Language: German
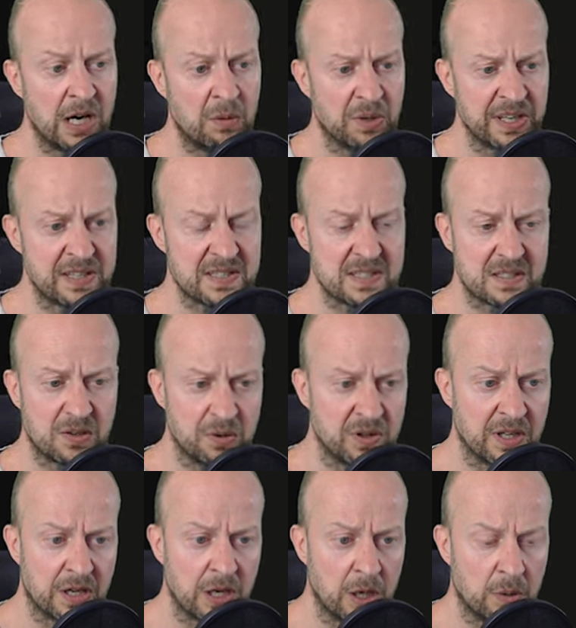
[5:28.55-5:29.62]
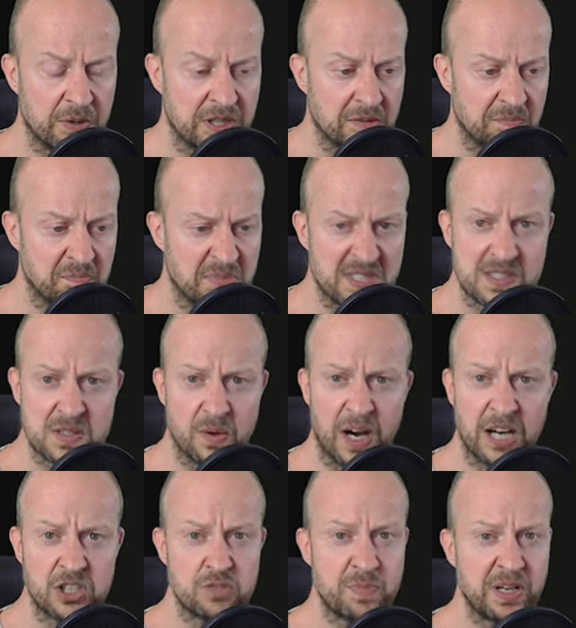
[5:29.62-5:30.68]
aber jetzt können da, glaube ich, bis zu
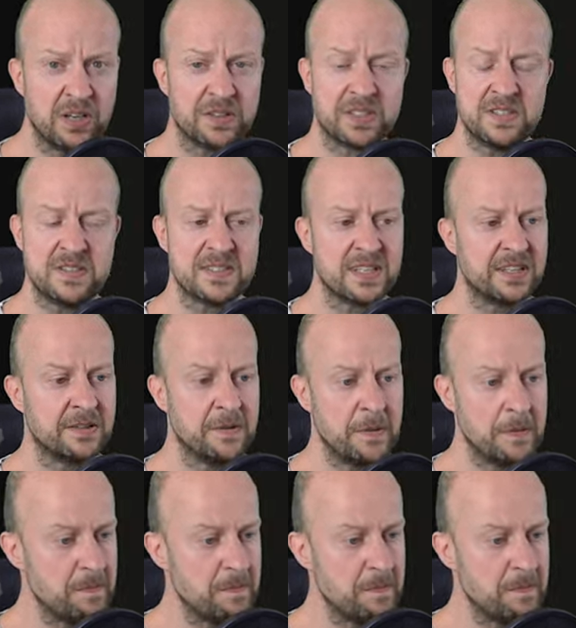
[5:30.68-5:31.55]
acht Spieler drin sein.